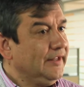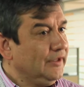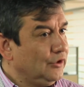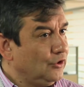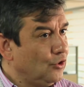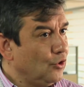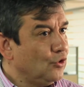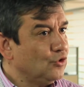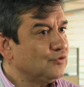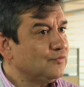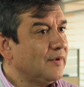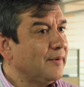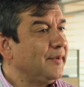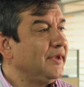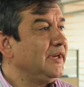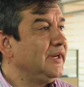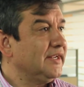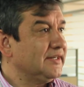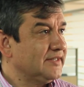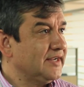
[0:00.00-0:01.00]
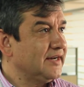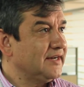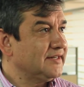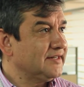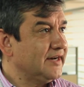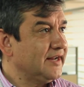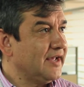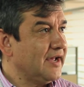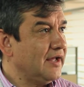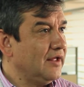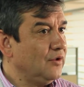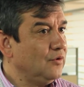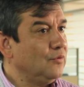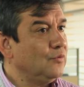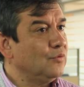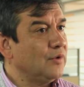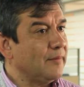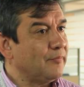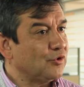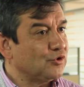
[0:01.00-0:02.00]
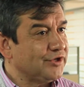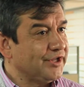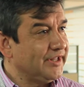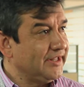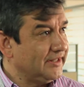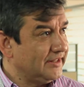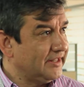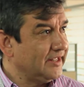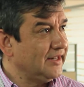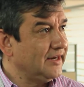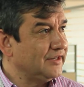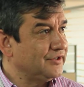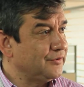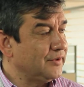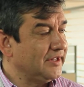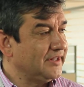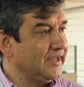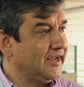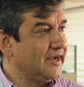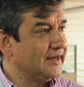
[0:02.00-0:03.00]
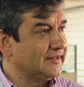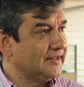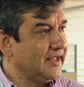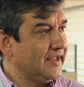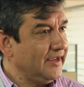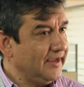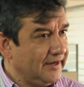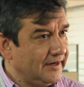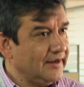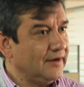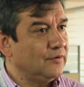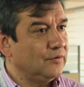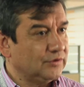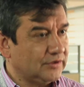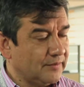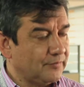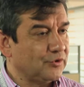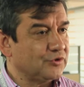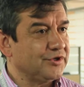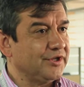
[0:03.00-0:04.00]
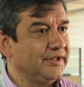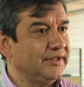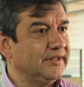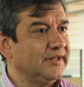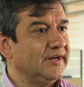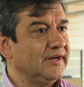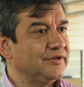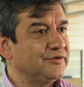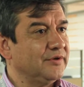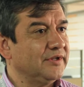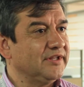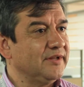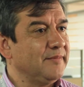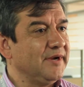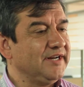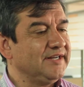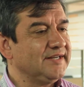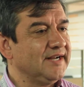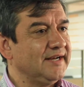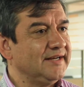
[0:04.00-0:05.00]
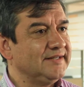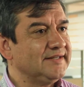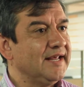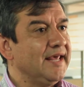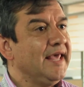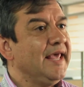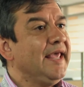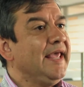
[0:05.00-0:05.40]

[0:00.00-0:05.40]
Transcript: dos familias se han acercado, una procedente de la ciudad de Cartagena, otra procedente de la ciudad de Manizales,